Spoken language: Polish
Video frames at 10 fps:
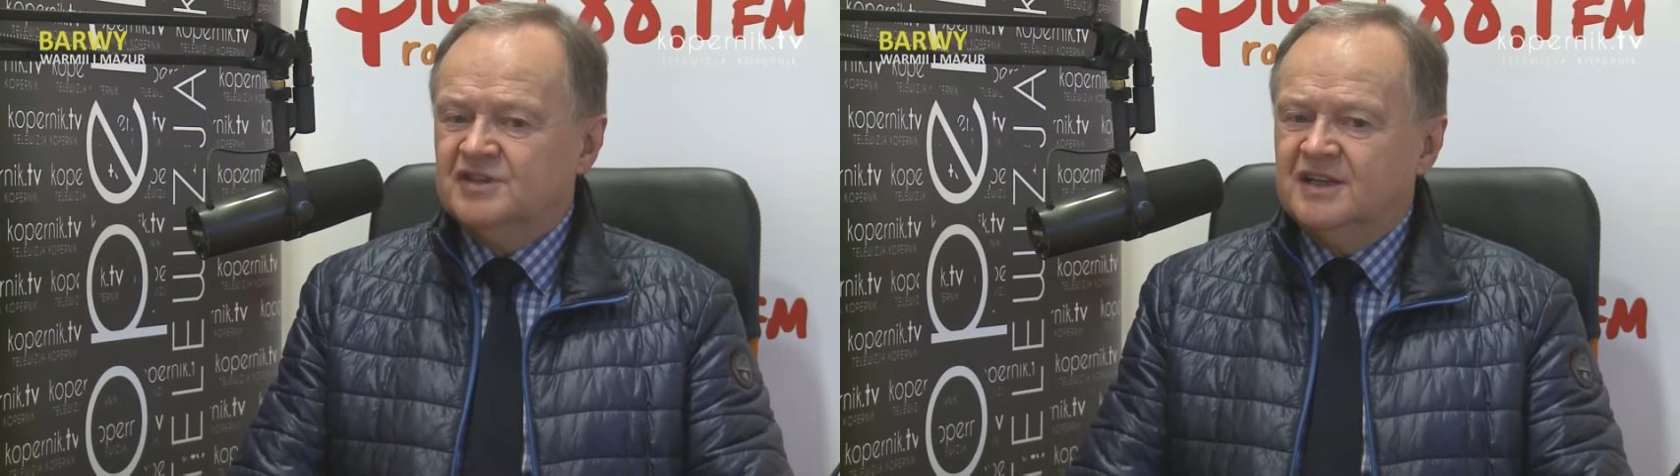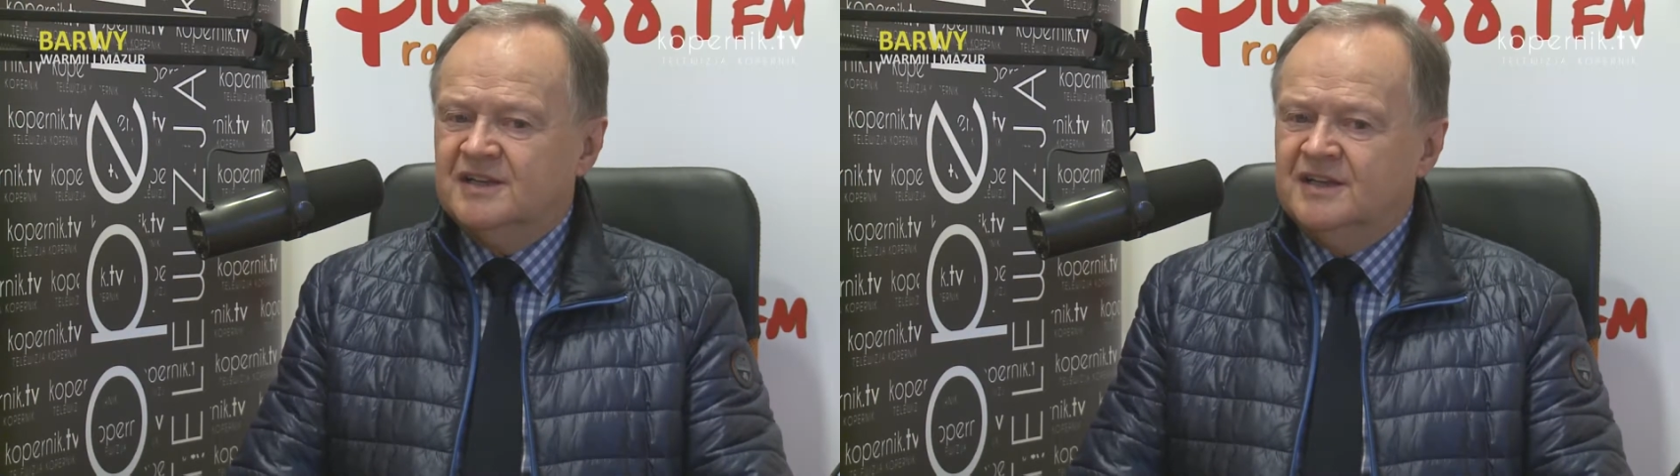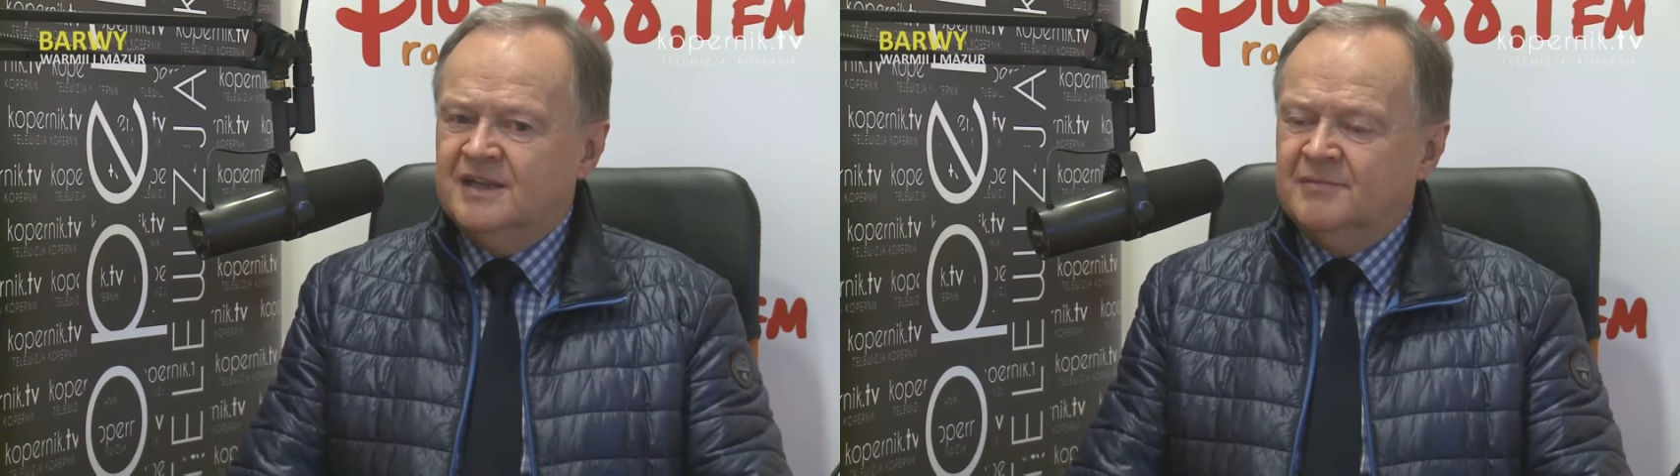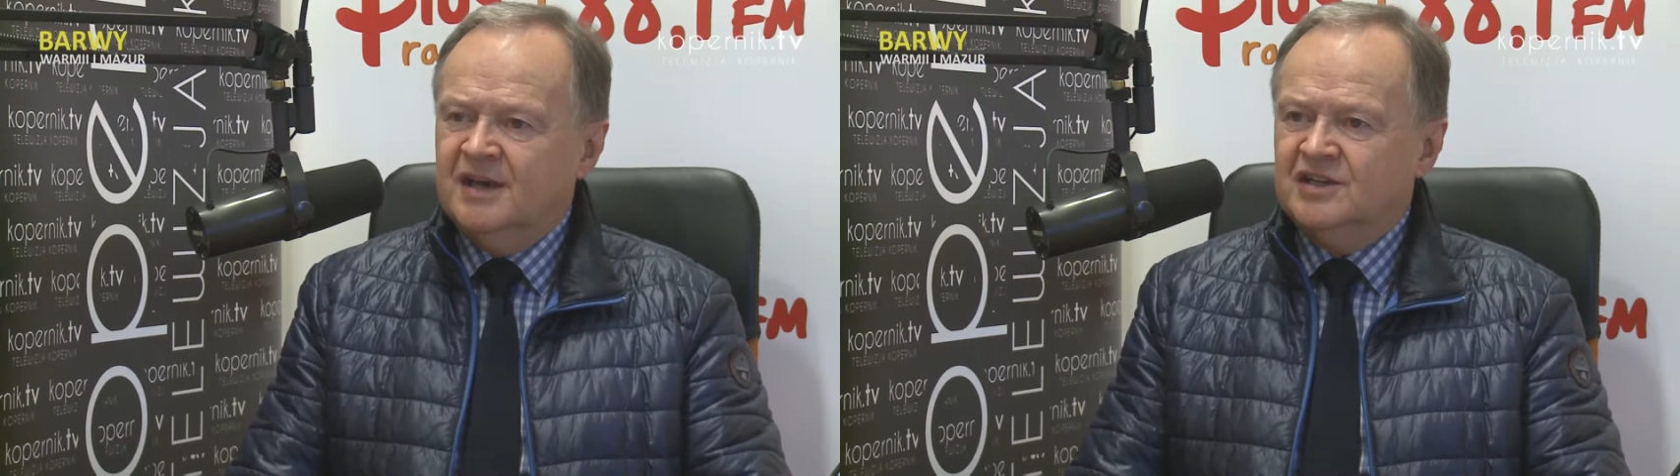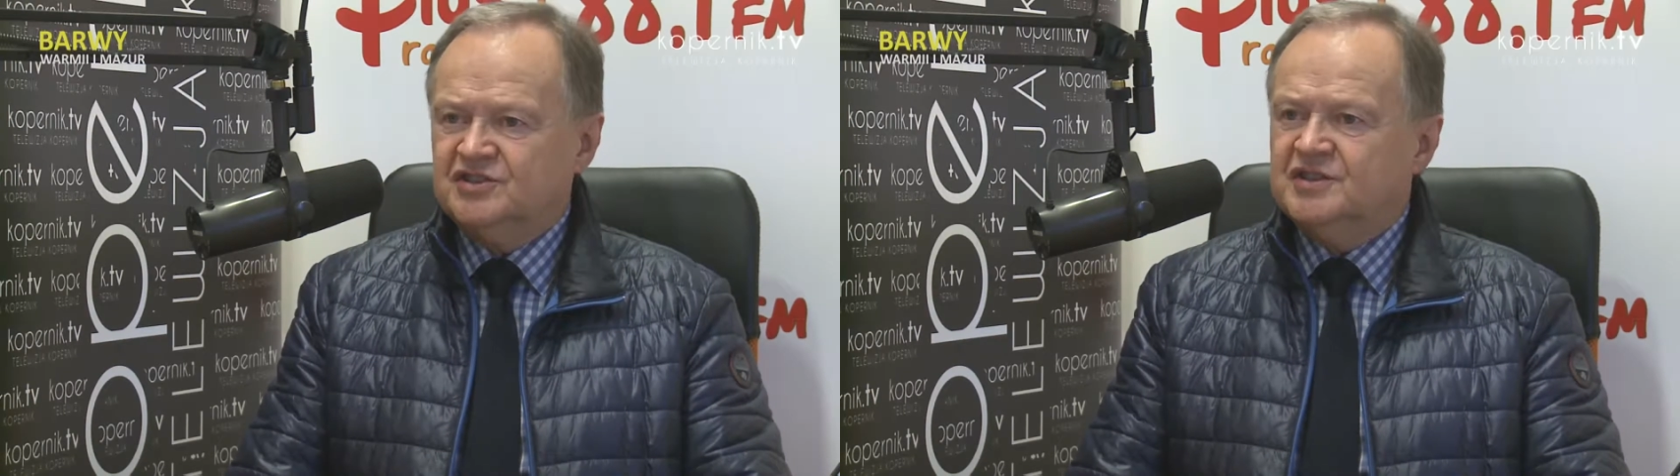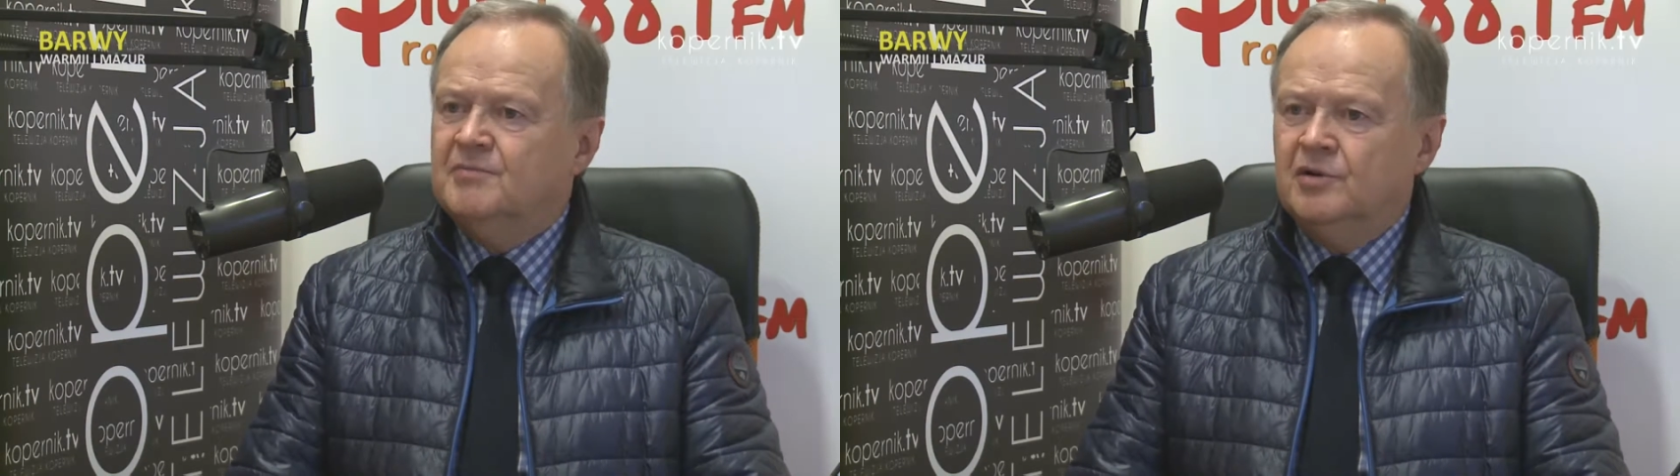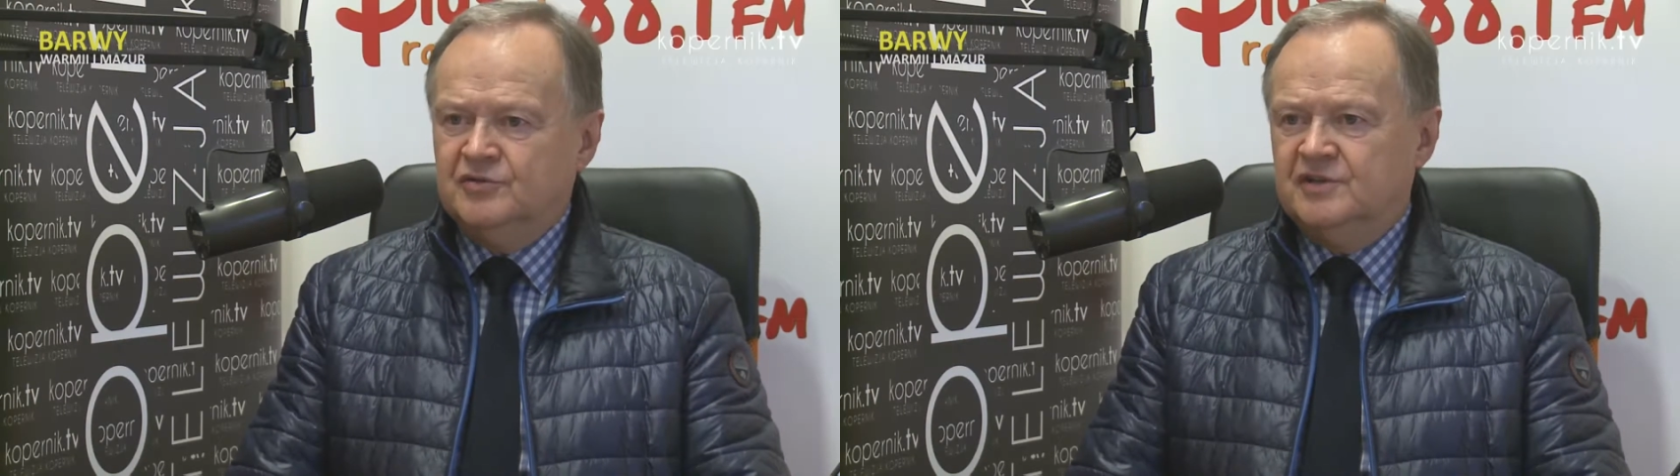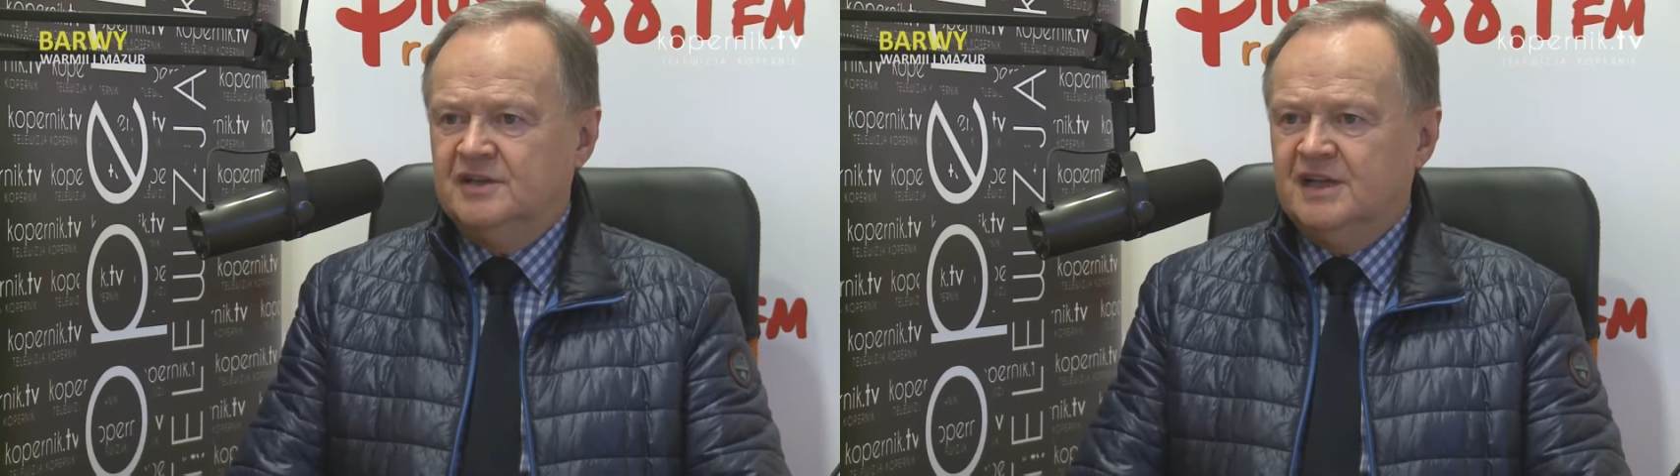że nie ma jeszcze
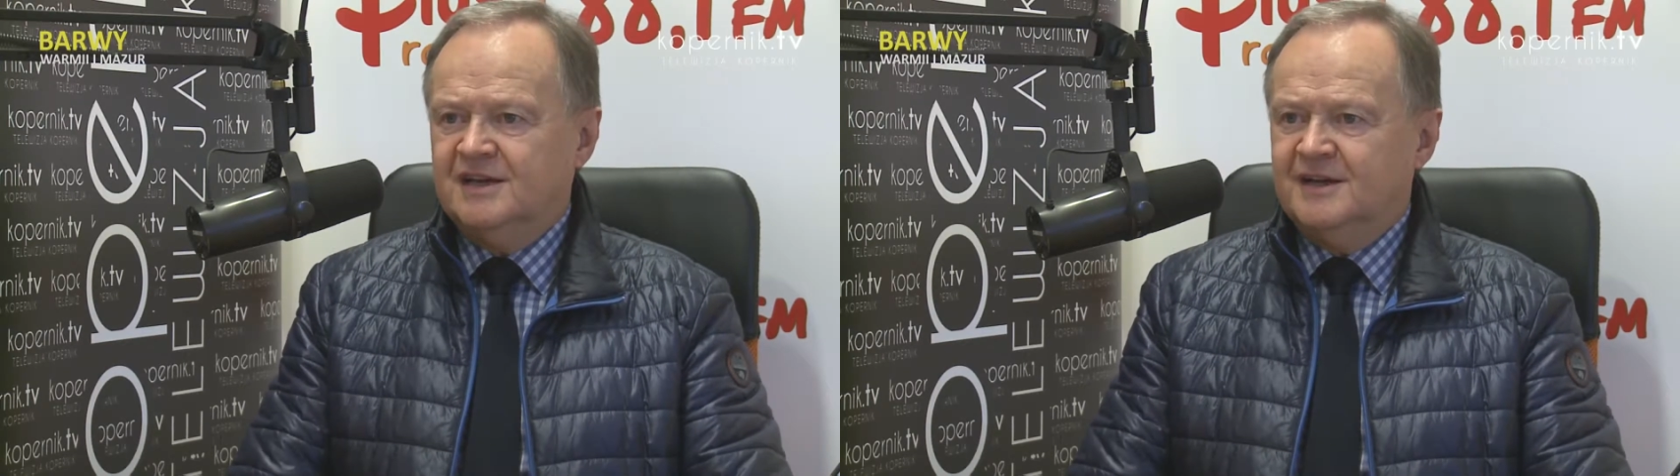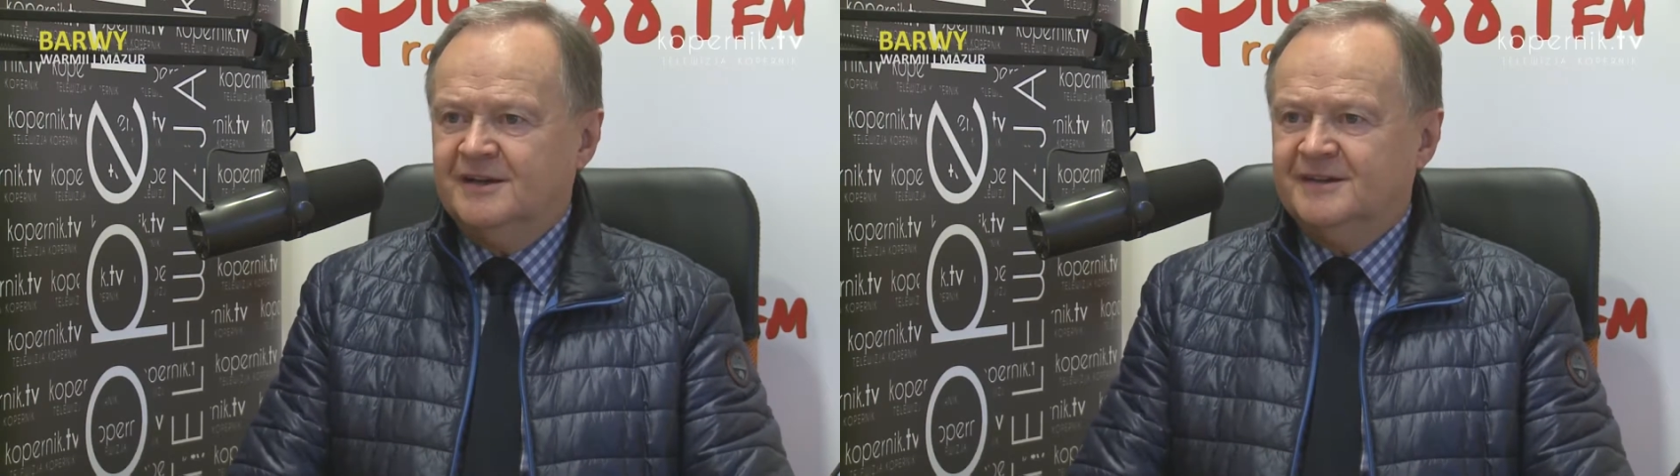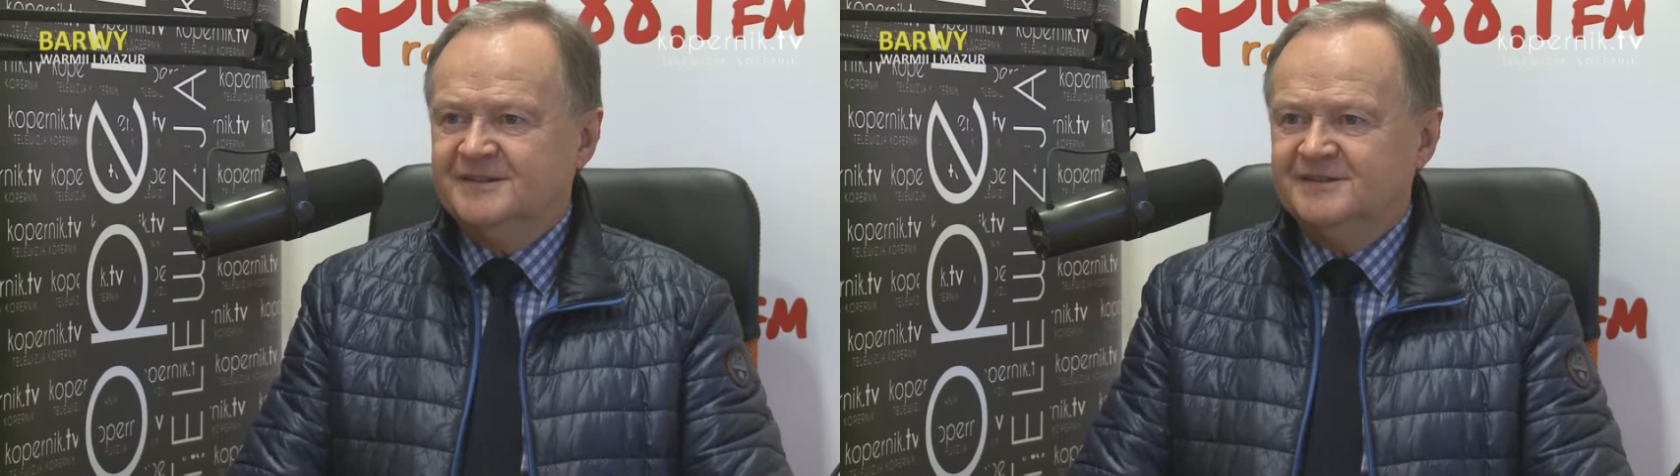mody na e,